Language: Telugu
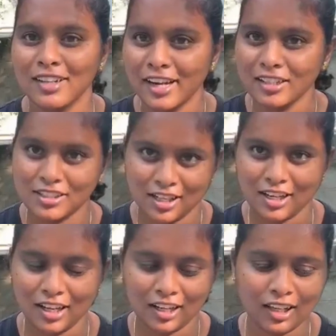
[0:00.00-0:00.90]
డైట్
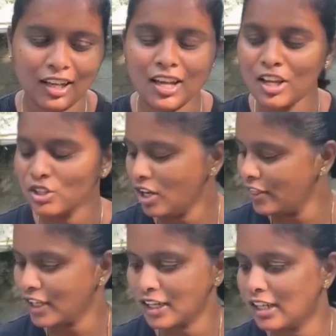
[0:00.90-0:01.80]
చేయడానికి సో
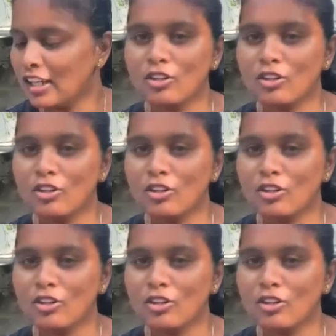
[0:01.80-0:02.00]
అందుకని